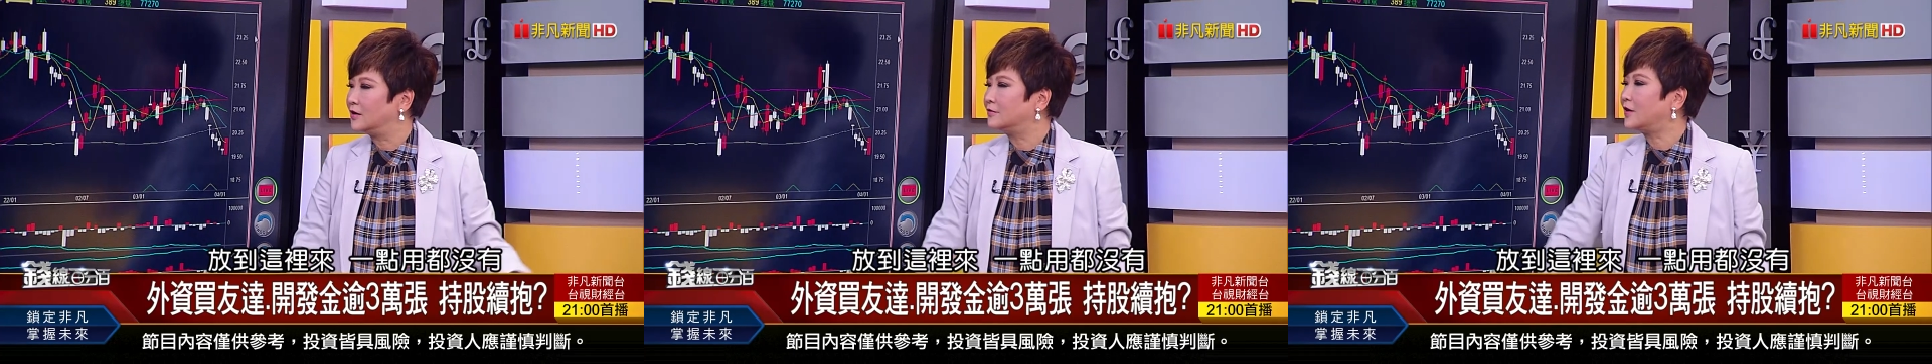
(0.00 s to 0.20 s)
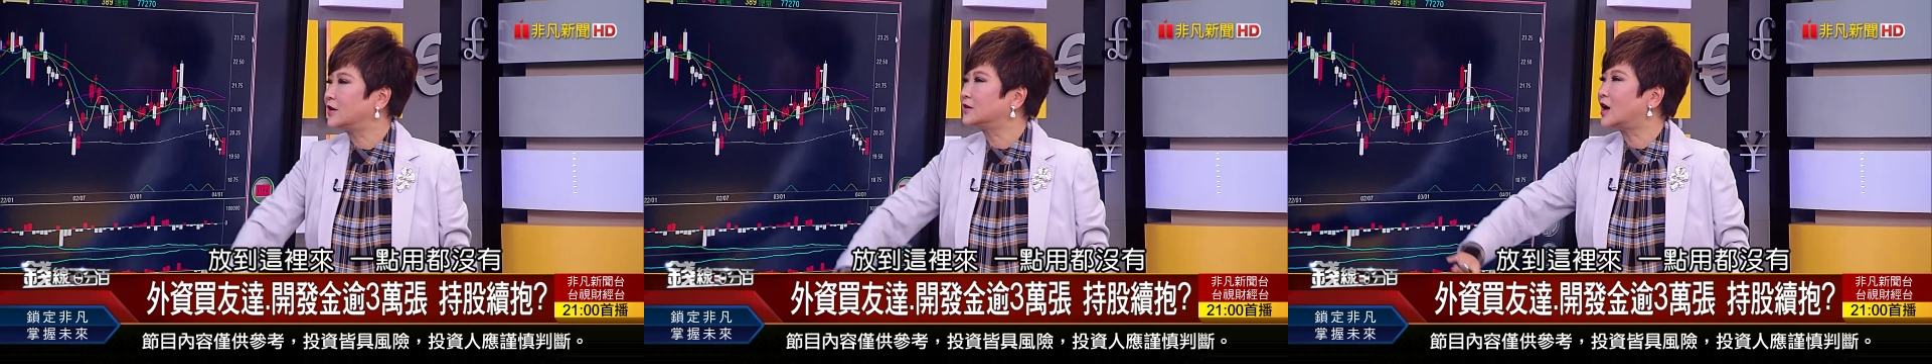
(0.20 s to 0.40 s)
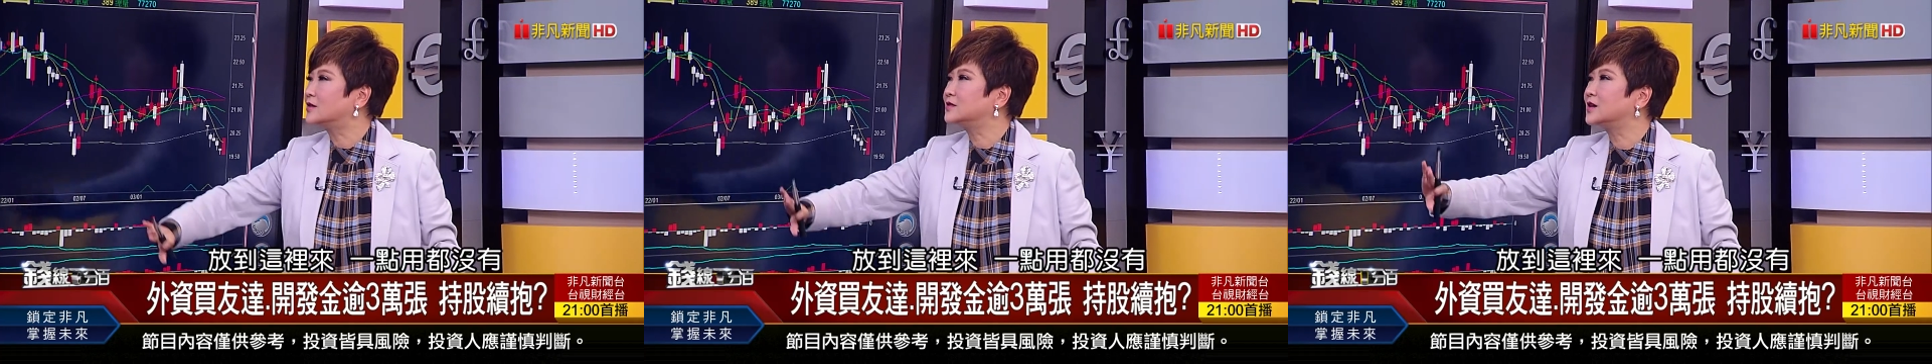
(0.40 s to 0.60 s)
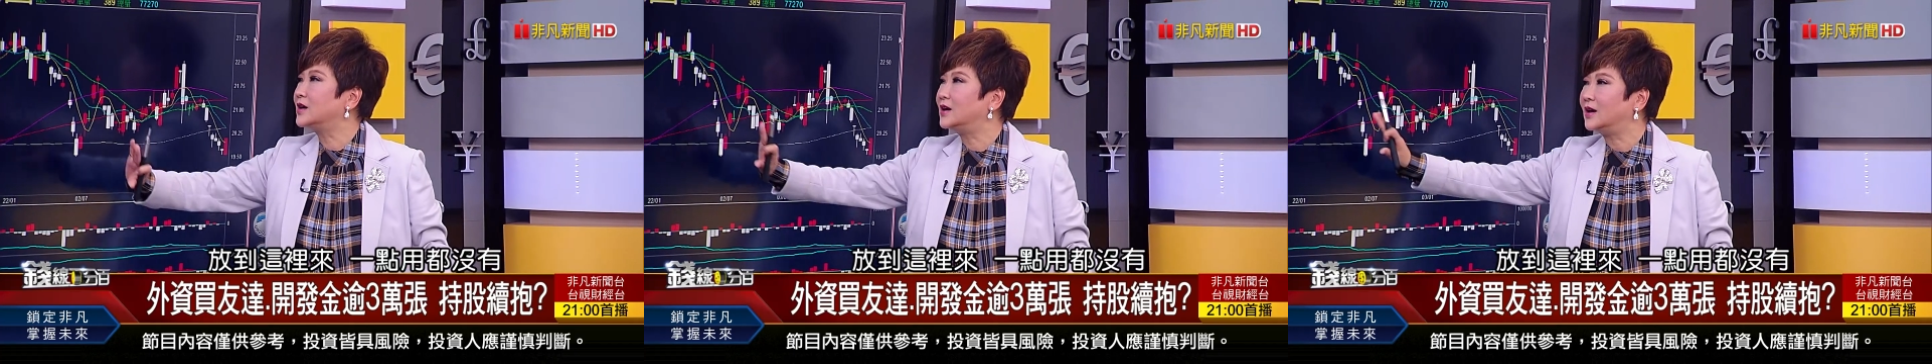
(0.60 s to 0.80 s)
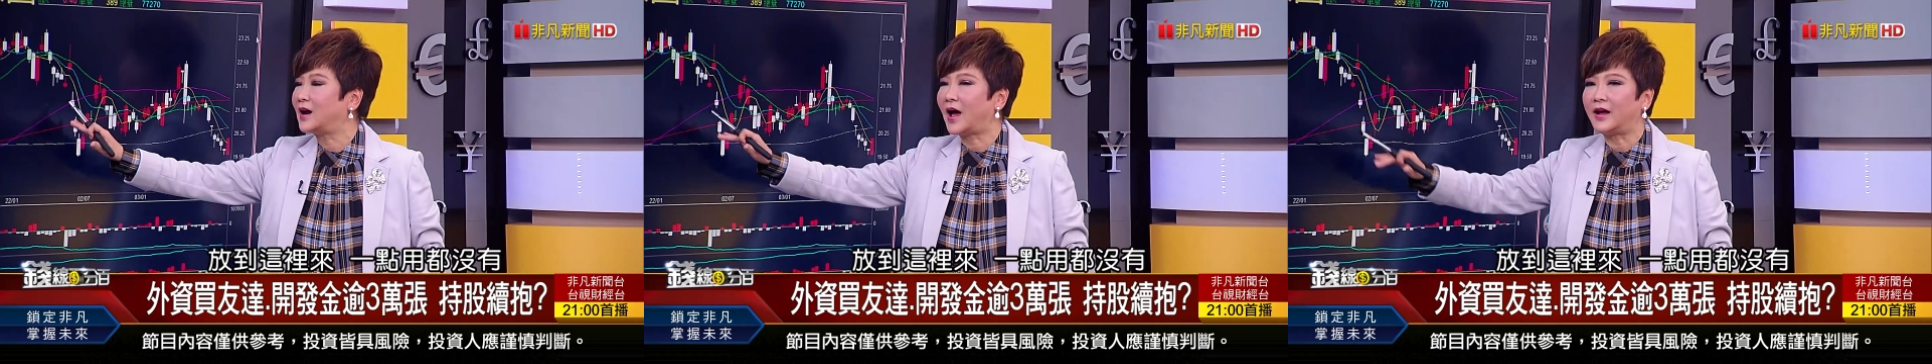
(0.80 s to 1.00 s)
放到这
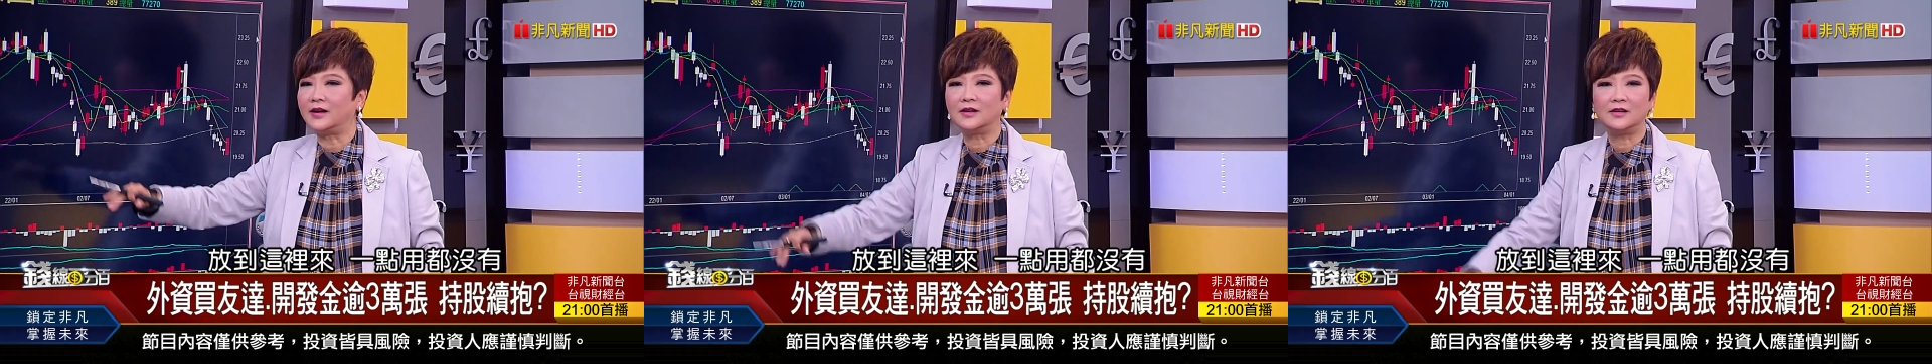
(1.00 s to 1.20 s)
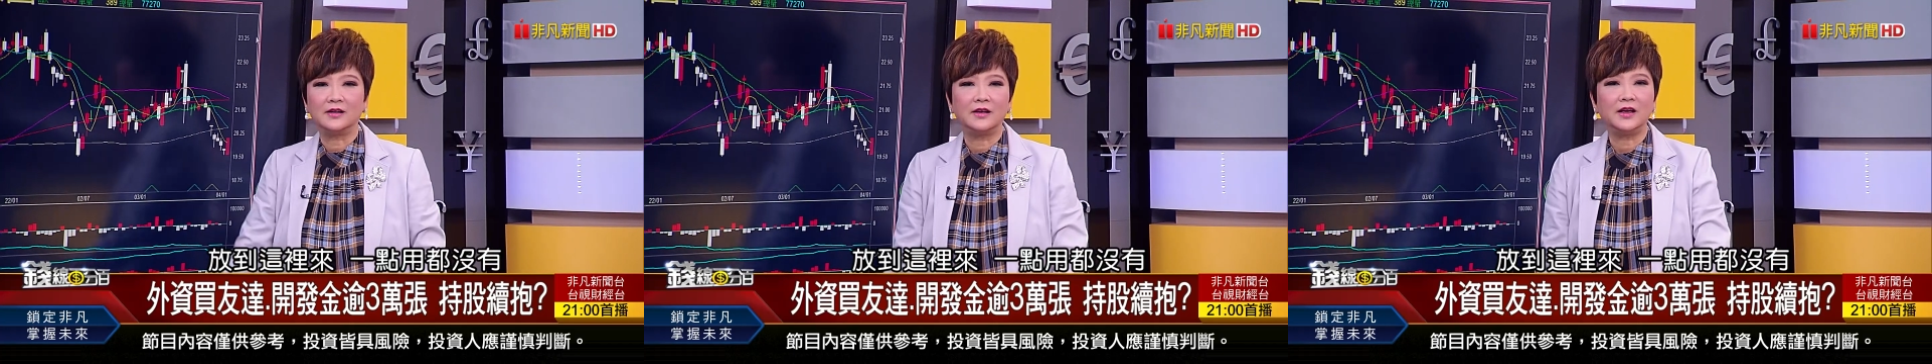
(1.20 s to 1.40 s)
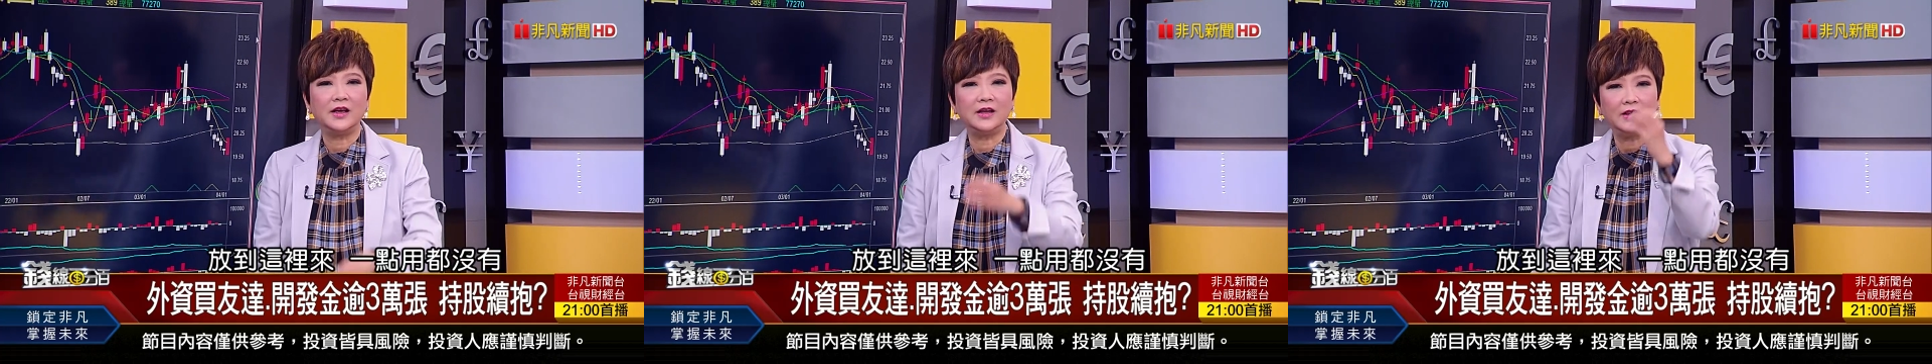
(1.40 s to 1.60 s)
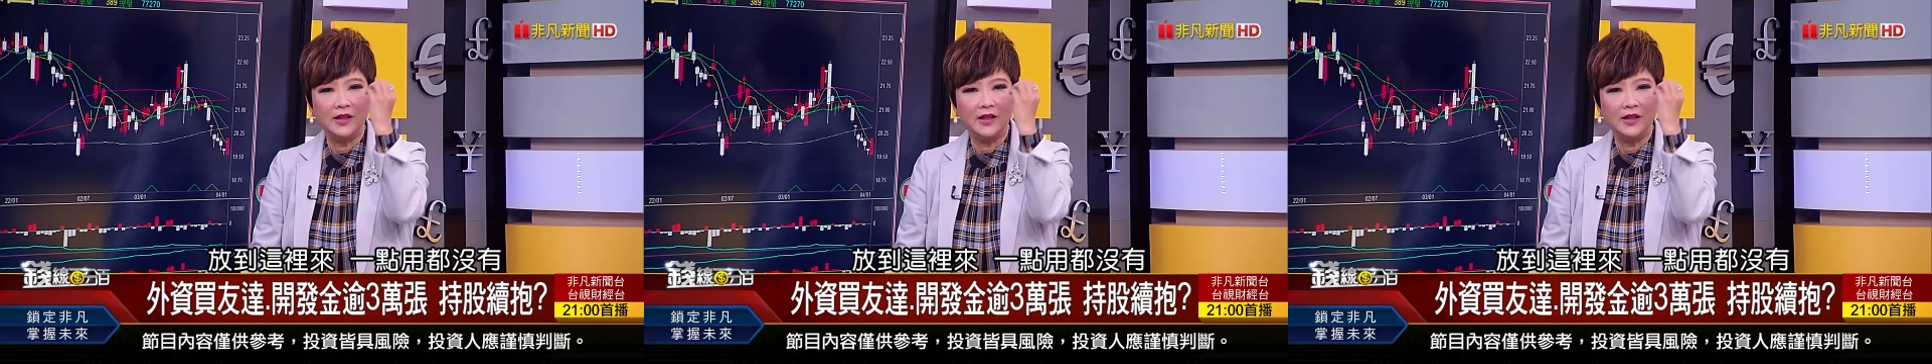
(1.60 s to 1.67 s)
里来。一